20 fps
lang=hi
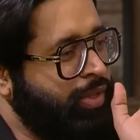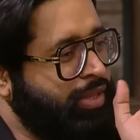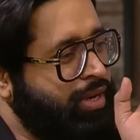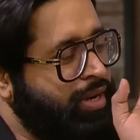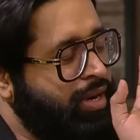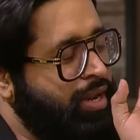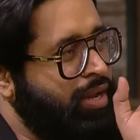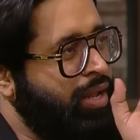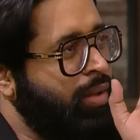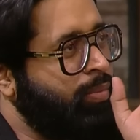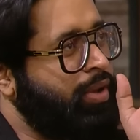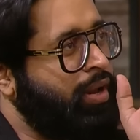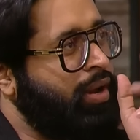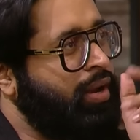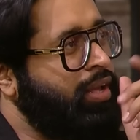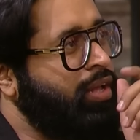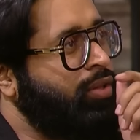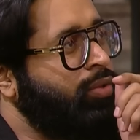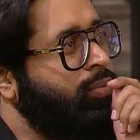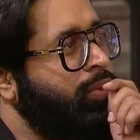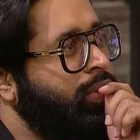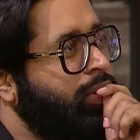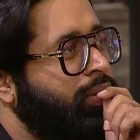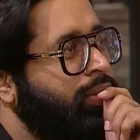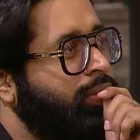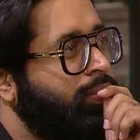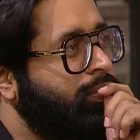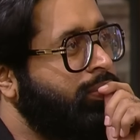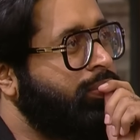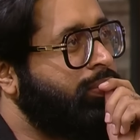में तगड़ा नाम कर लिया तुमने
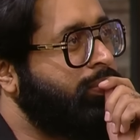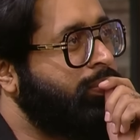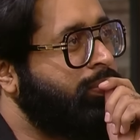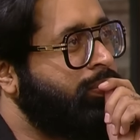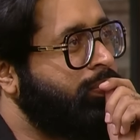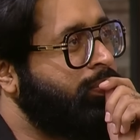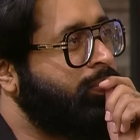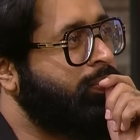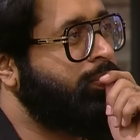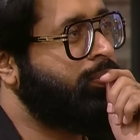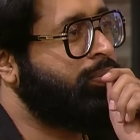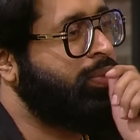पता नहीं